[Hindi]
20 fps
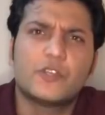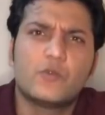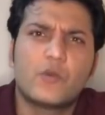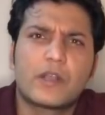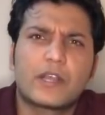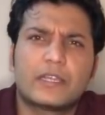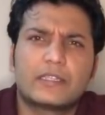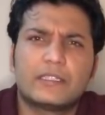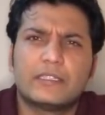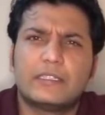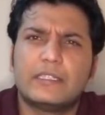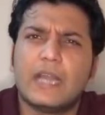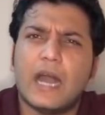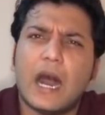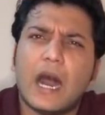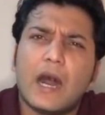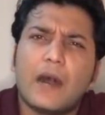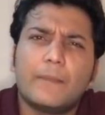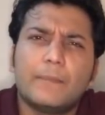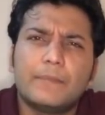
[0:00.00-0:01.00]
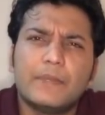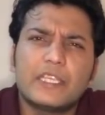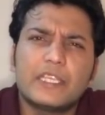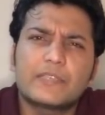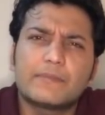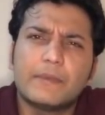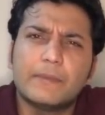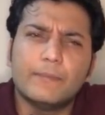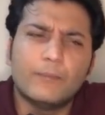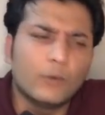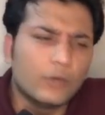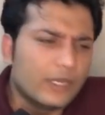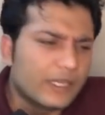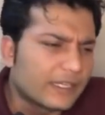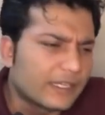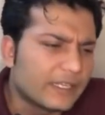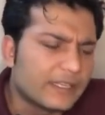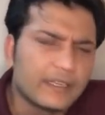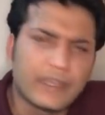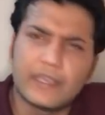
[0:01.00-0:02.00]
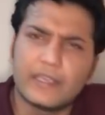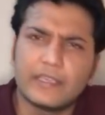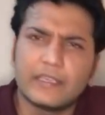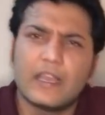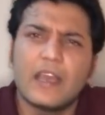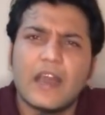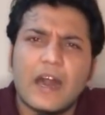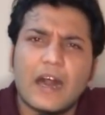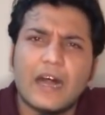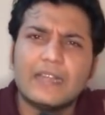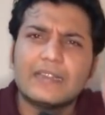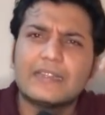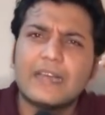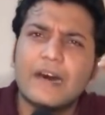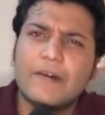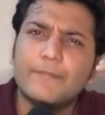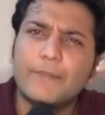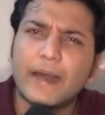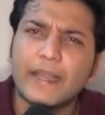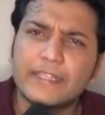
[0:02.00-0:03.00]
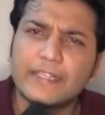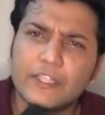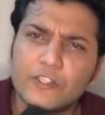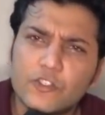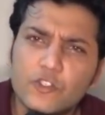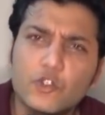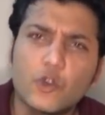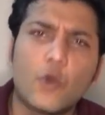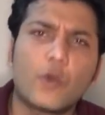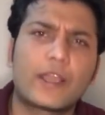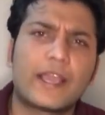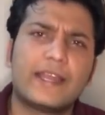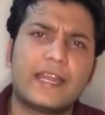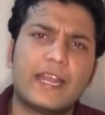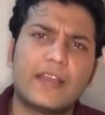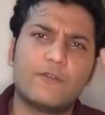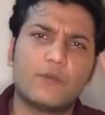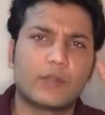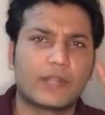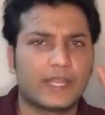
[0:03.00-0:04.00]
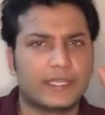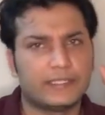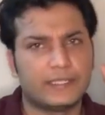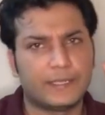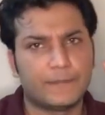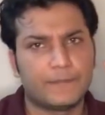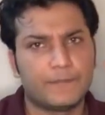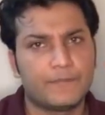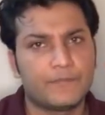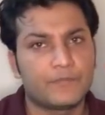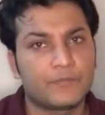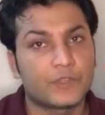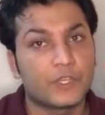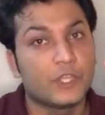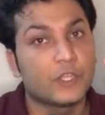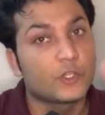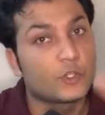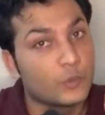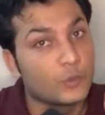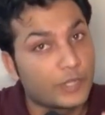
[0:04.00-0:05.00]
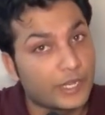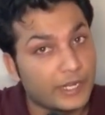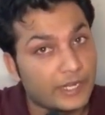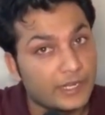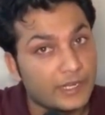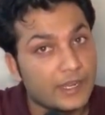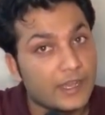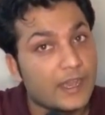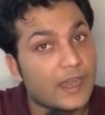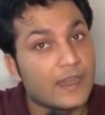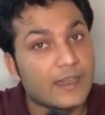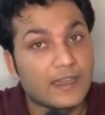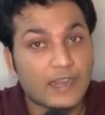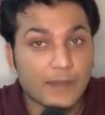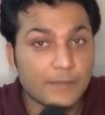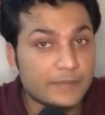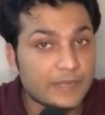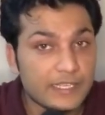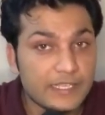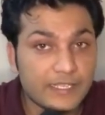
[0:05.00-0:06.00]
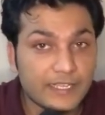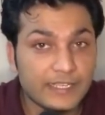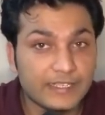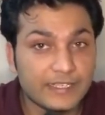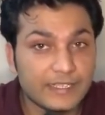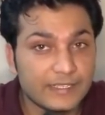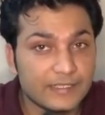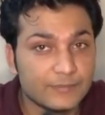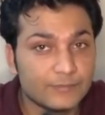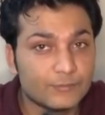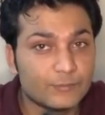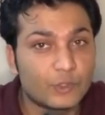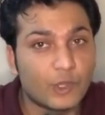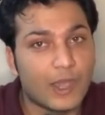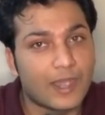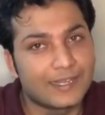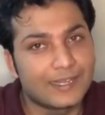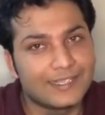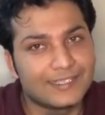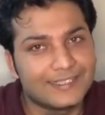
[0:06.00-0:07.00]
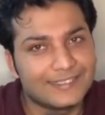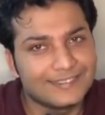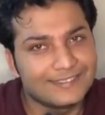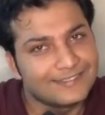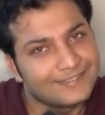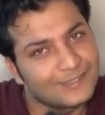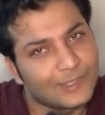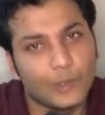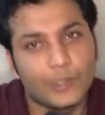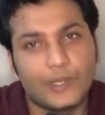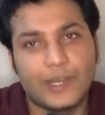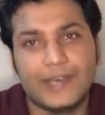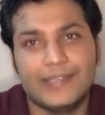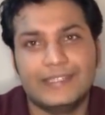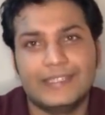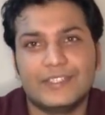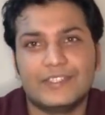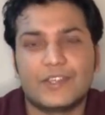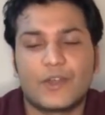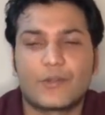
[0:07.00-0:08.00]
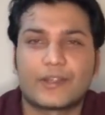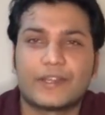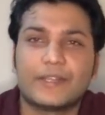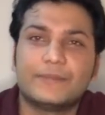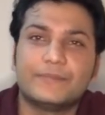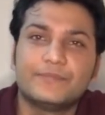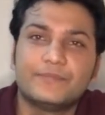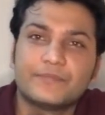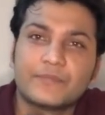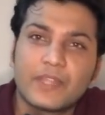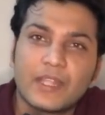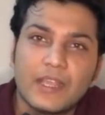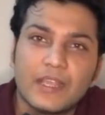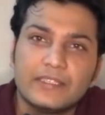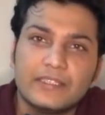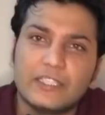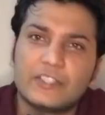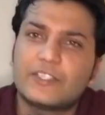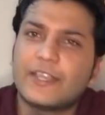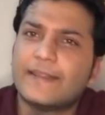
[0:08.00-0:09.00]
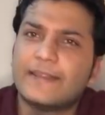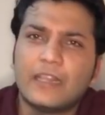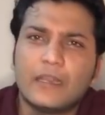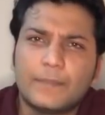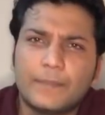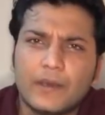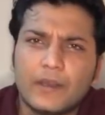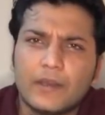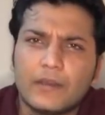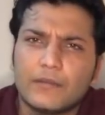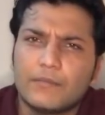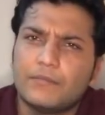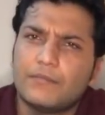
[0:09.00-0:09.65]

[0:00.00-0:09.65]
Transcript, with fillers: हुआ करती थी आप बीच में बोलेंगे नहीं अल्ताफ़ भाई ने जो कहना है वो कह दें क्योंकि अगर आप नहीं कहेंगे तो अगले दिन उठा लिए जाओगे या चैनल पर